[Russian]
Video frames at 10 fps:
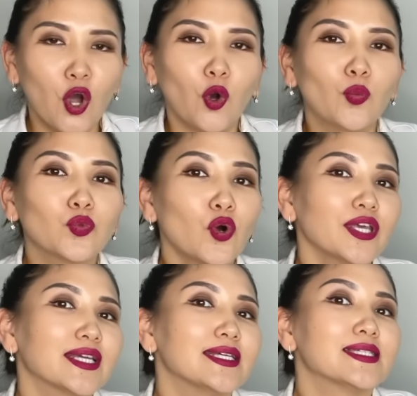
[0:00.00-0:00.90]
У
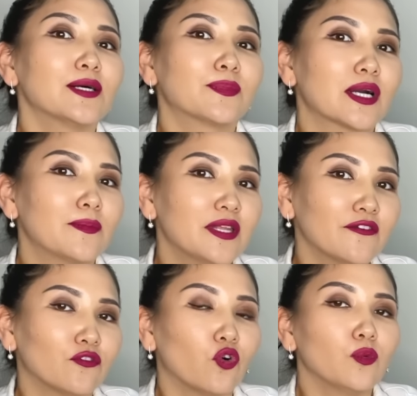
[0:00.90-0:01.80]
многих из-за проблем
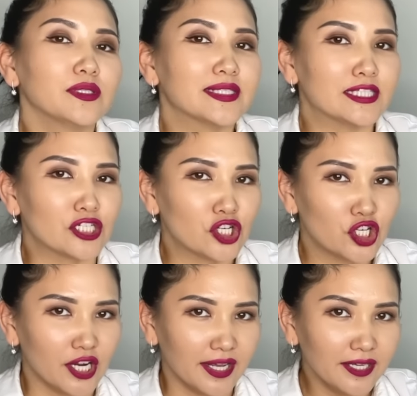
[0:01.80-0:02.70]
в области
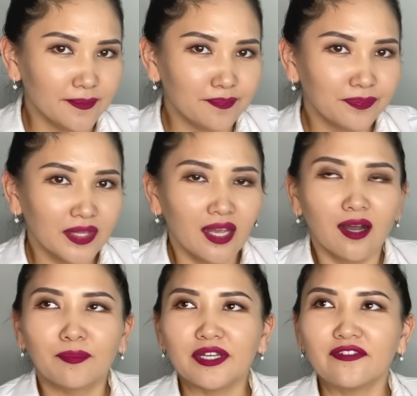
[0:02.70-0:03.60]
шеи
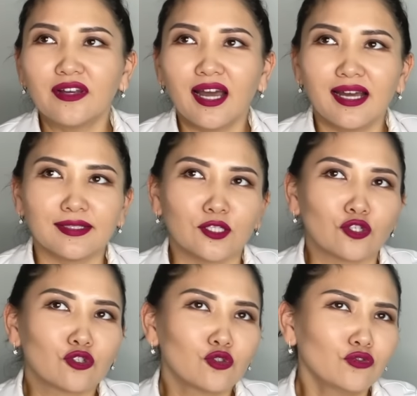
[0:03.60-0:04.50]
появляется
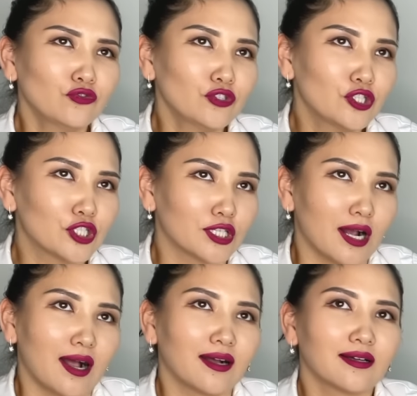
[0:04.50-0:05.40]
шум в
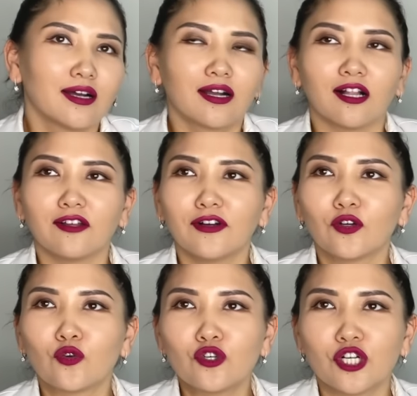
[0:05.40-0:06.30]
ушах,
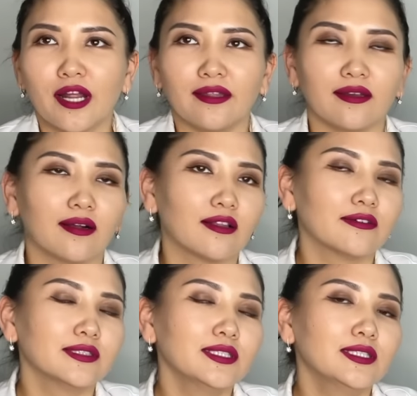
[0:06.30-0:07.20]
головокружение,
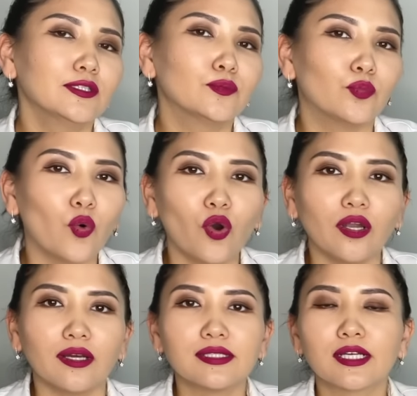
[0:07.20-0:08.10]
головные
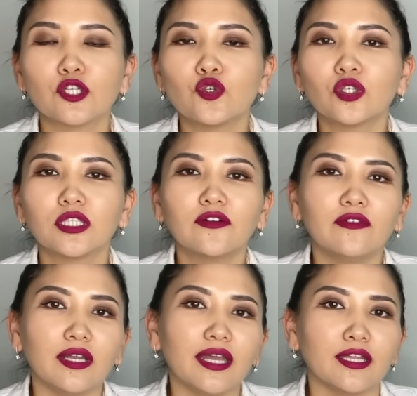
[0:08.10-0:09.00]
боли, скачок
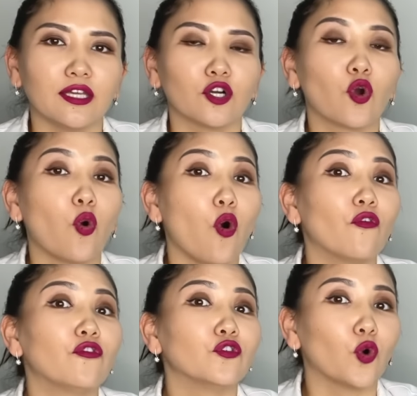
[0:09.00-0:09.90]
давления, ком
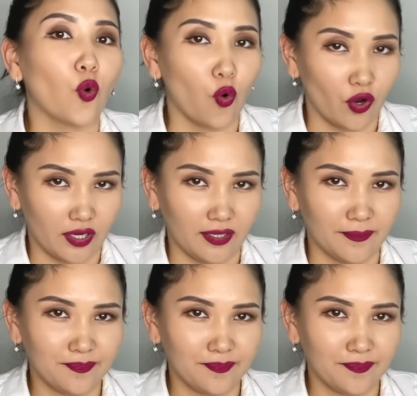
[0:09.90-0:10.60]
в горле –